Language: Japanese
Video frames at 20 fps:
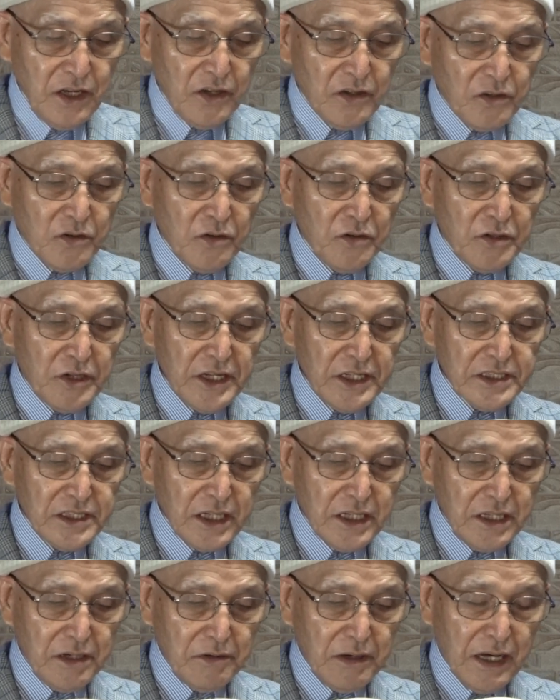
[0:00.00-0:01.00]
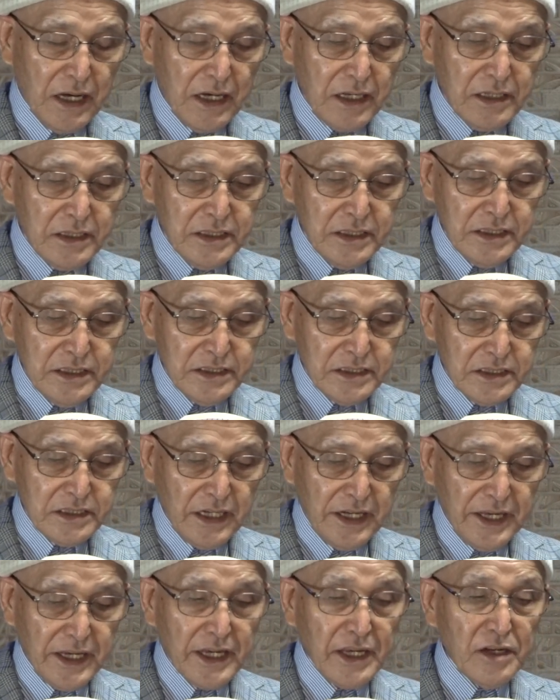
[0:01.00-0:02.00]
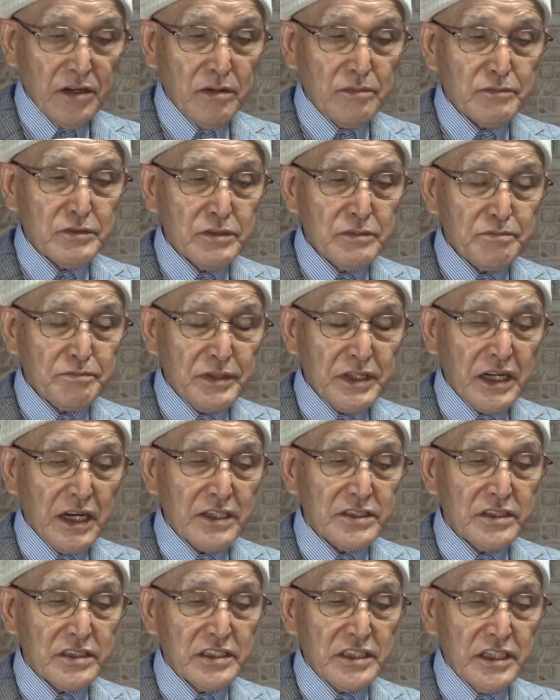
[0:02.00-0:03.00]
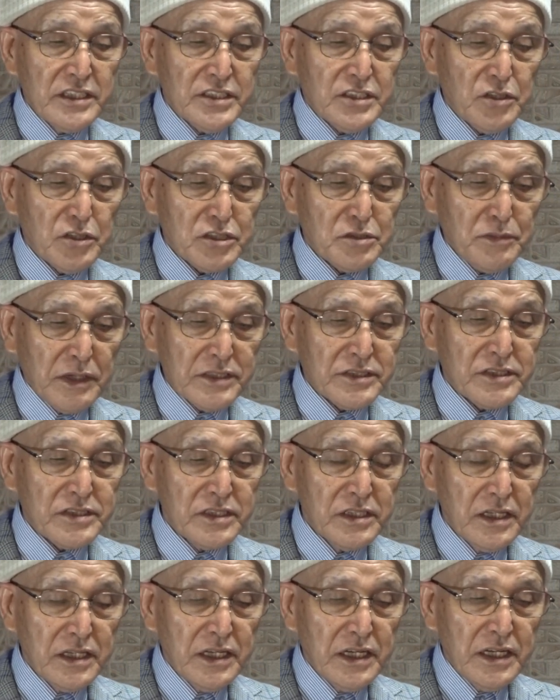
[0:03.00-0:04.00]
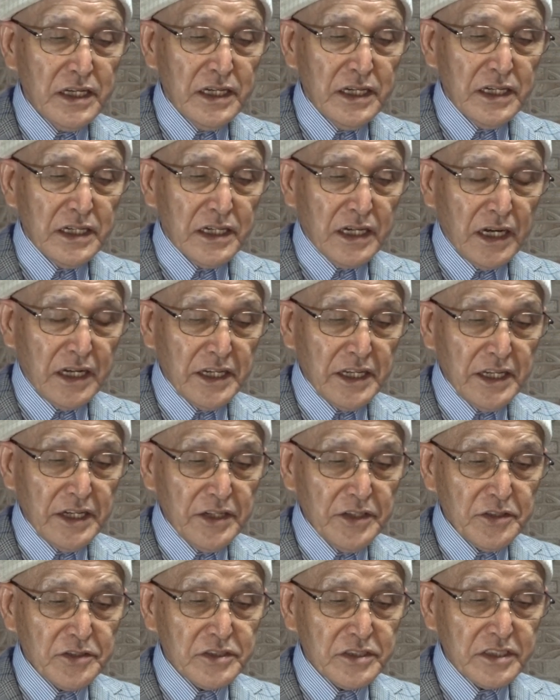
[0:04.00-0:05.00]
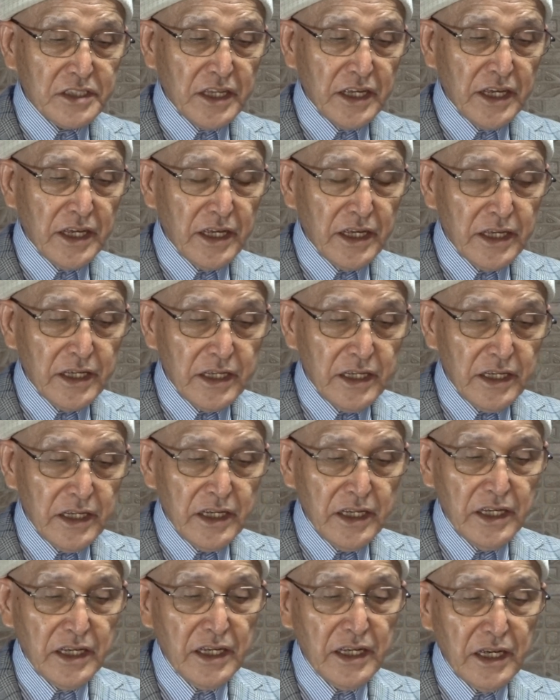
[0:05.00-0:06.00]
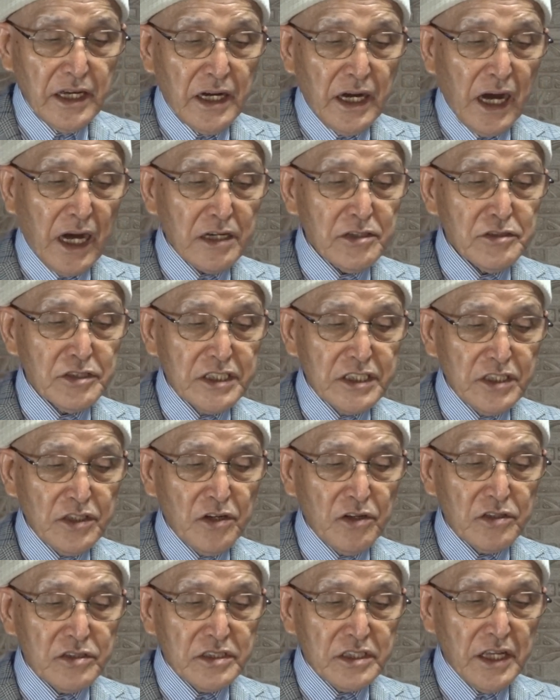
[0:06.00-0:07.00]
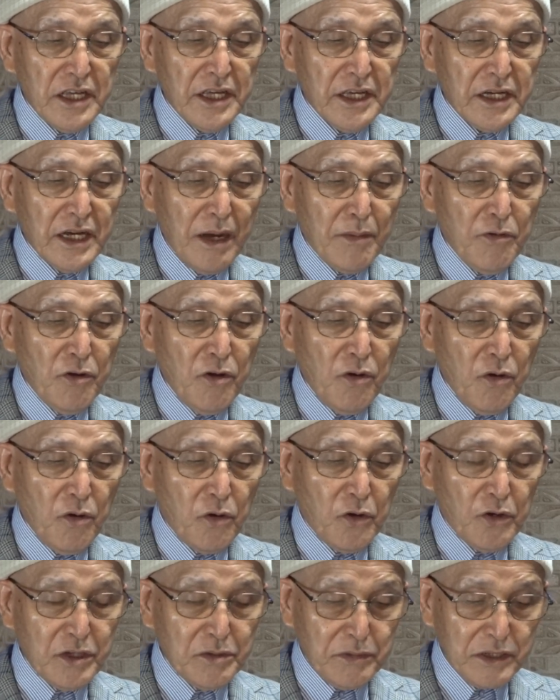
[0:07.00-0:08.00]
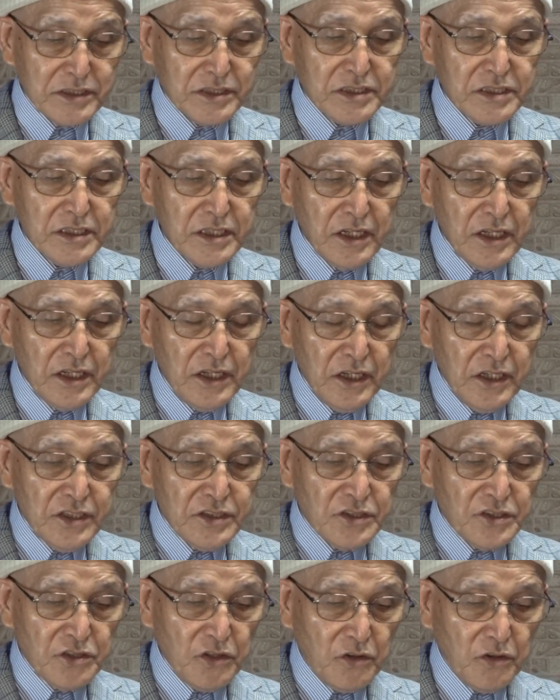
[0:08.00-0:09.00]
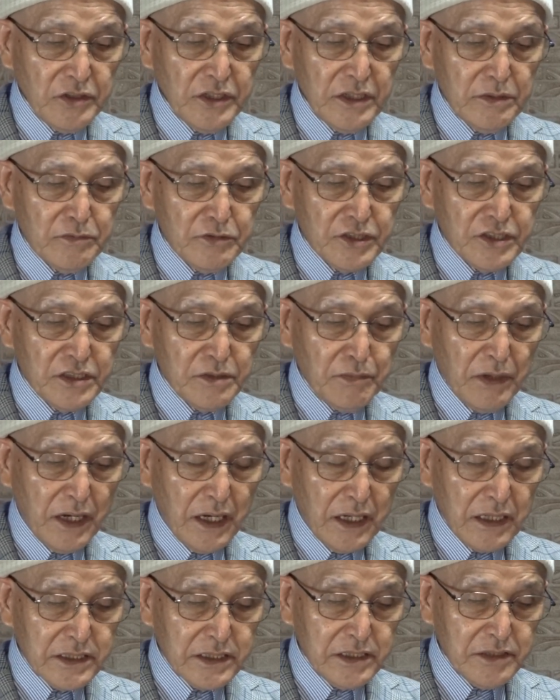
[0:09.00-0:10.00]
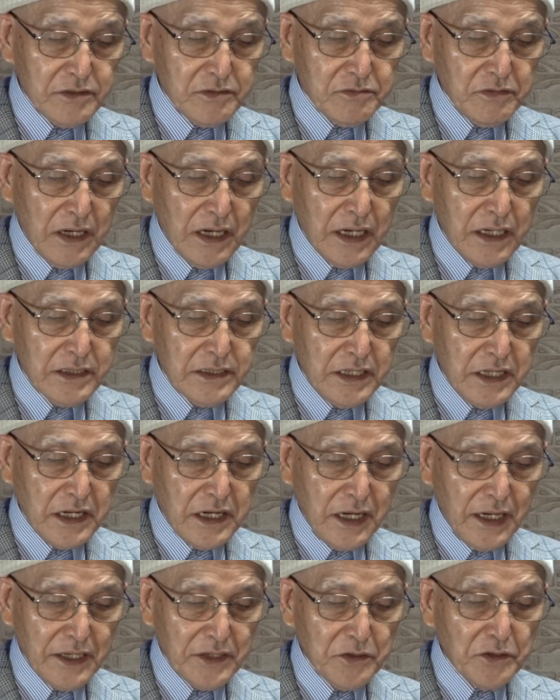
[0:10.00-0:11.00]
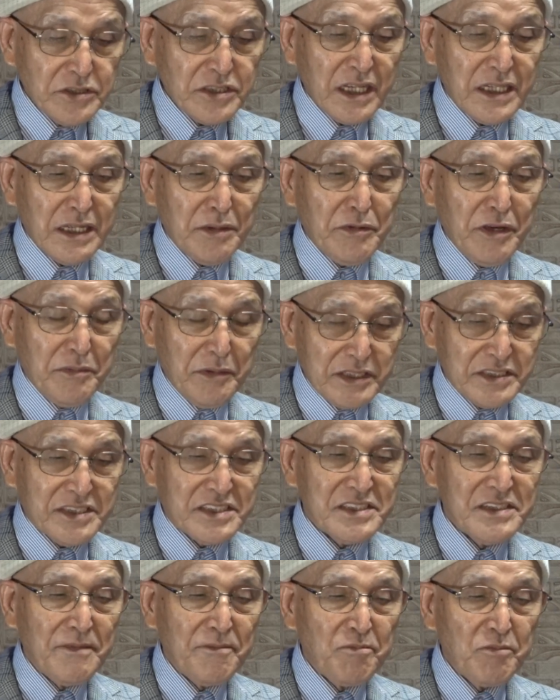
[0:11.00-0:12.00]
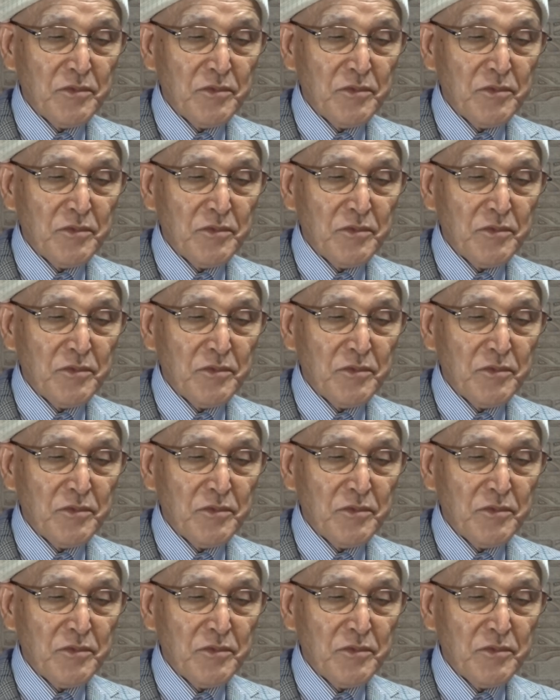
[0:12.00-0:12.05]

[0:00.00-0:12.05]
高齢者では唾液の分泌が減少します。加齢によって歯茎の低下も起こります。そこに虫歯菌は狙いを定めます。